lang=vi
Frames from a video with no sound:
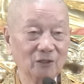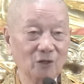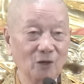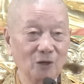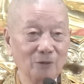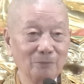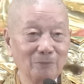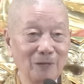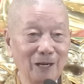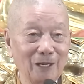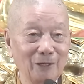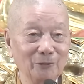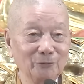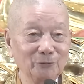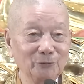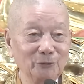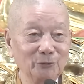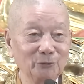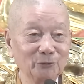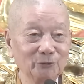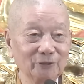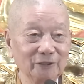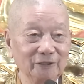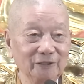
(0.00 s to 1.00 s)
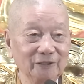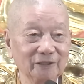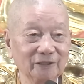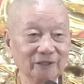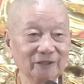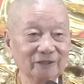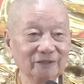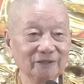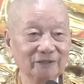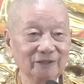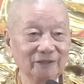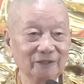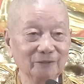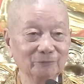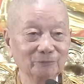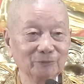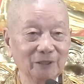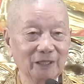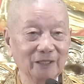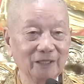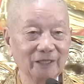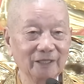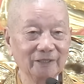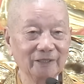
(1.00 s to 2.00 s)
có bao nhiêu tiền thì ông
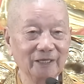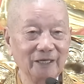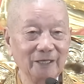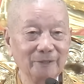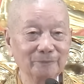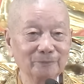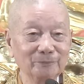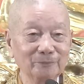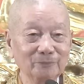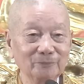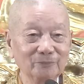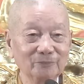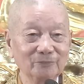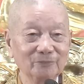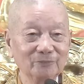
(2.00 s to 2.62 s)
ta lại đem